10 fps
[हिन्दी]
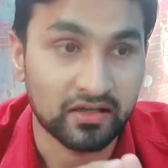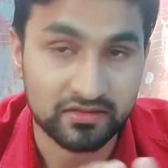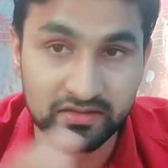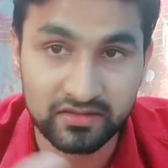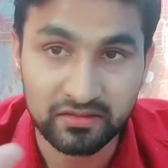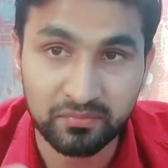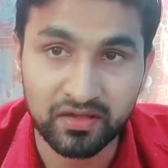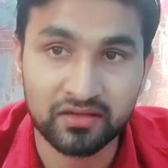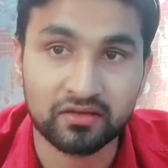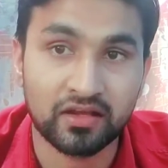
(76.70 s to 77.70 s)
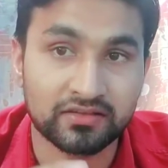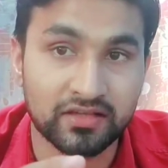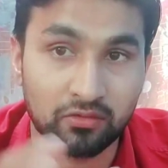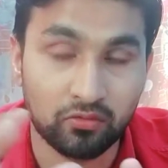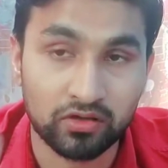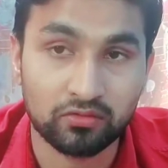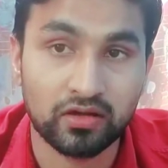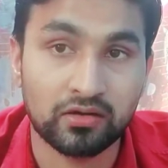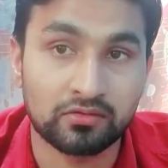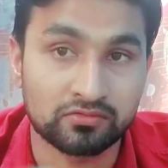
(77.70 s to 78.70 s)
अच्छी टीम बनेगी और अच्छा वर्क
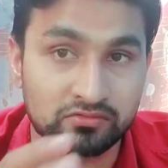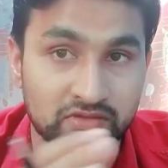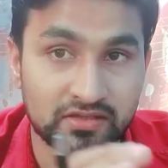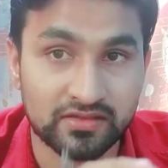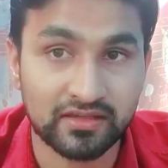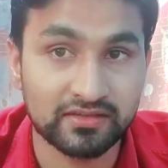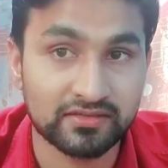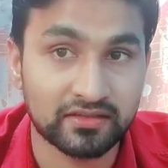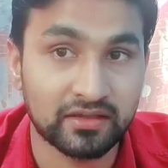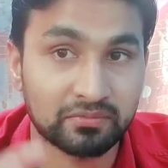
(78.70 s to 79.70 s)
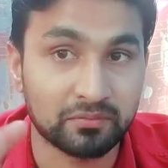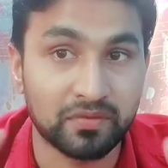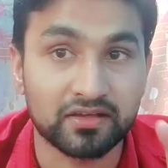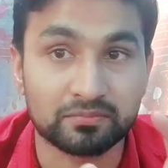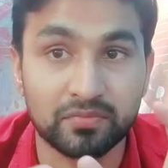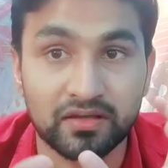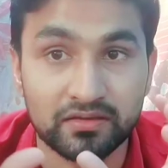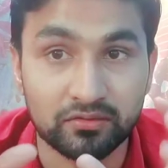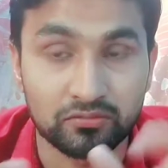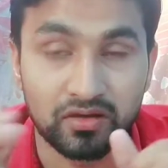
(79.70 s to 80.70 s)
होगा और उसके साथ ही साथ आपके पास
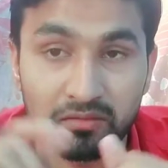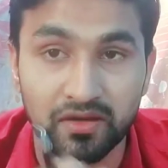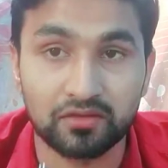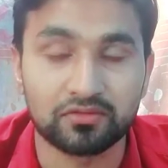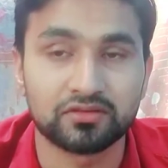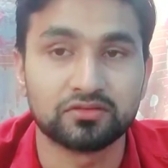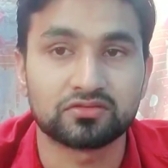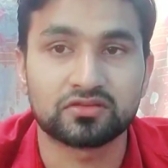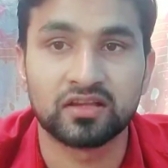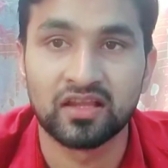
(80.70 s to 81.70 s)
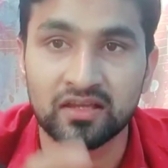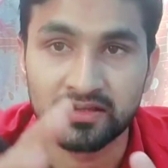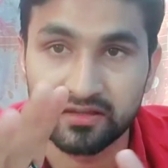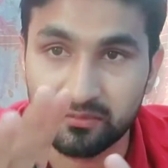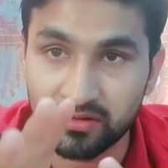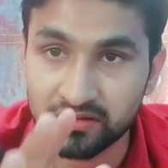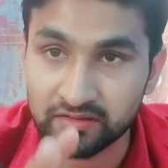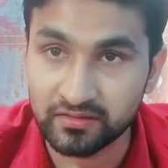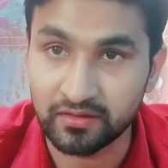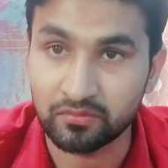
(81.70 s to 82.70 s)
पैसों की भरमार होगी दोस्त एमरॉल्ड
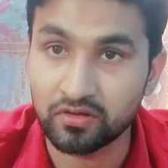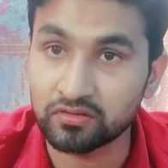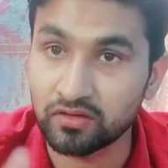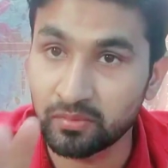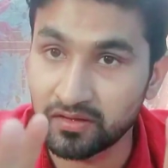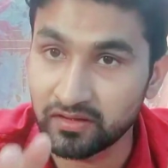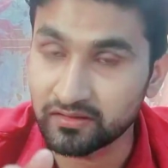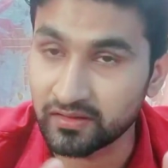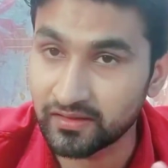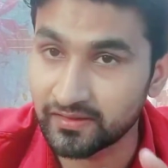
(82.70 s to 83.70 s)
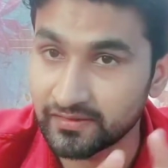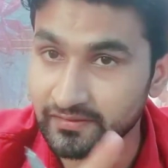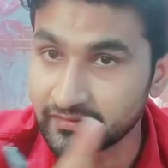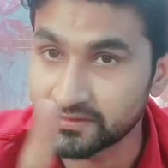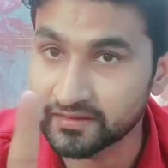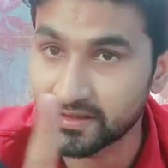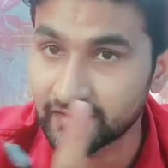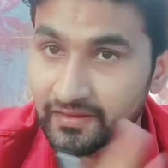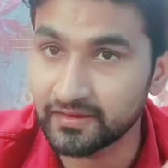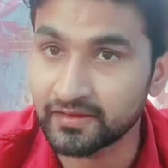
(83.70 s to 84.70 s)
एमरॉल्ड को अपग्रेडिंग करने के लिए किसी से कर्जा
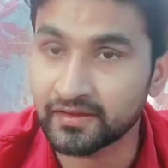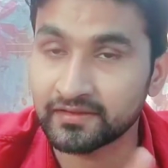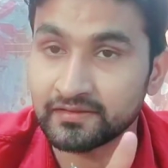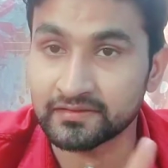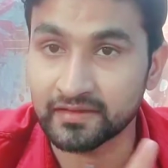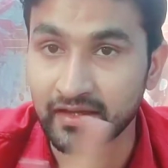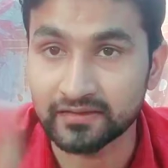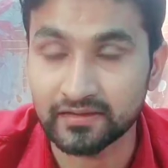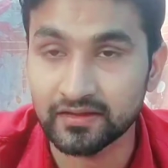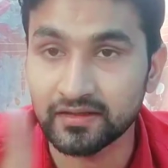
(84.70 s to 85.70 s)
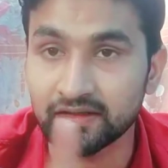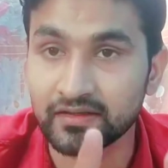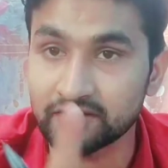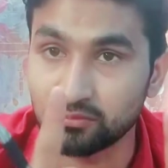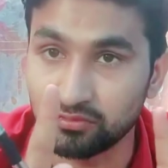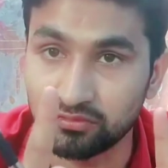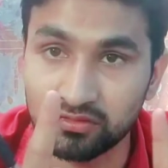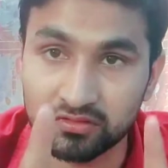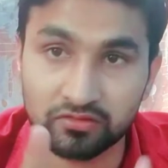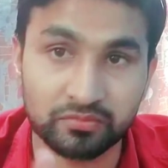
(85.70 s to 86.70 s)
नहीं लेना किसी की सहायता नहीं लेना इस भूल
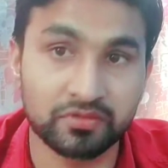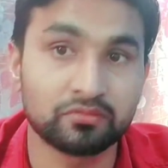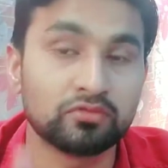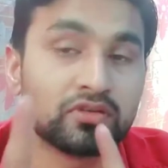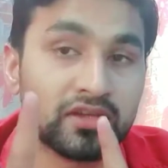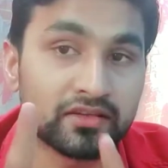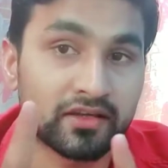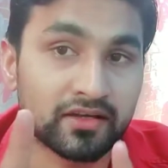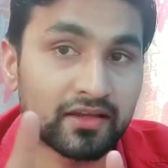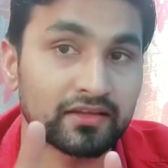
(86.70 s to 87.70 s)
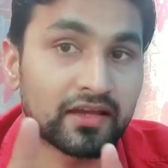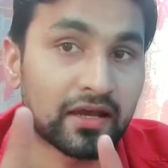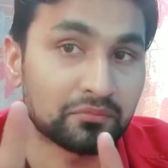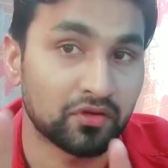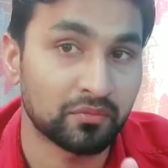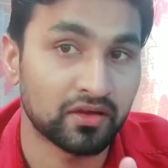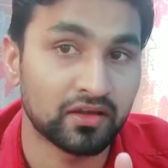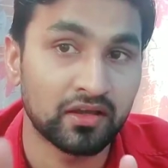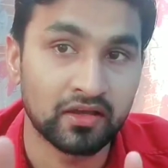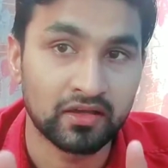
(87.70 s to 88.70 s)
को भी भूल नहीं करना है कि आपको अपने
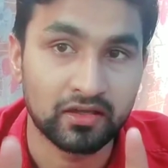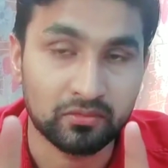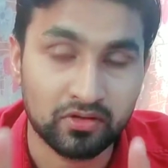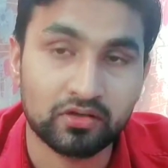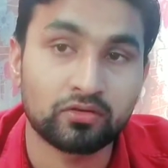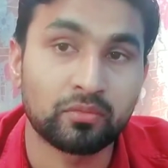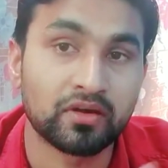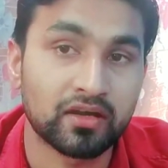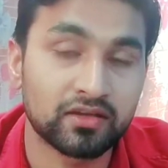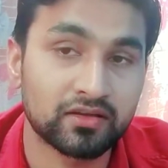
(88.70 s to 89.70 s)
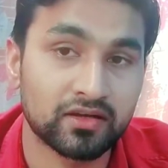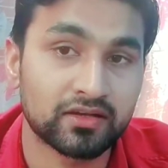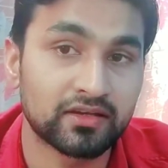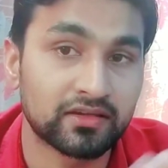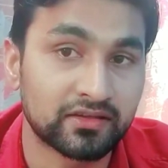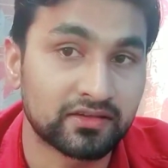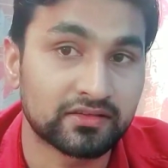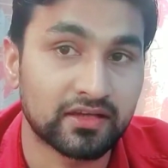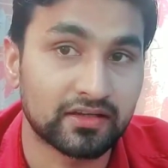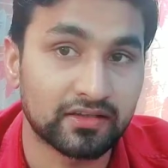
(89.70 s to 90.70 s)
एमरॉल्ड को अपग्रेडिंग करने के लिए किसी
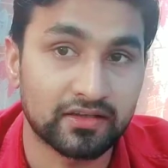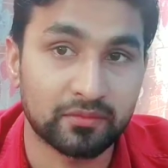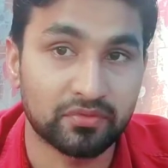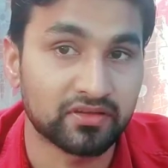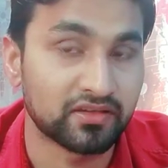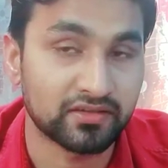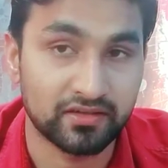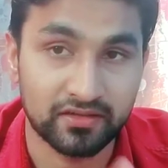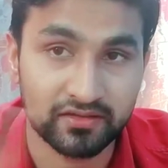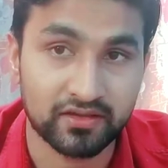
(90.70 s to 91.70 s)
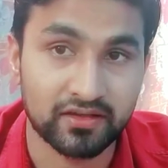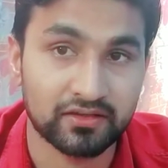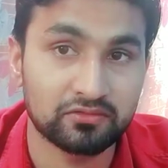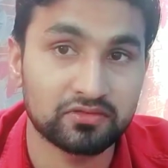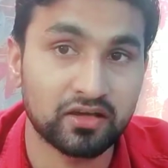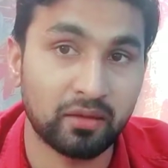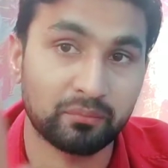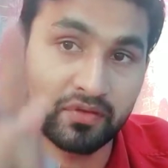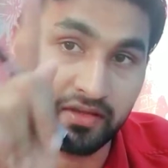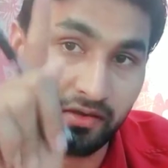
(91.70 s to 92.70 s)
से कर्जा लेना पड़ जाए ऐसा नहीं करना है क्योंकि आप
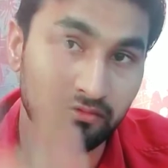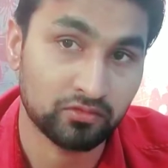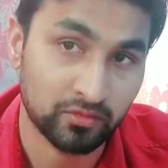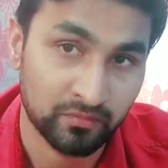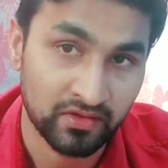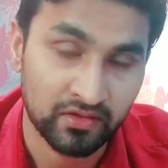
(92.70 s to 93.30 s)
अकाउंट को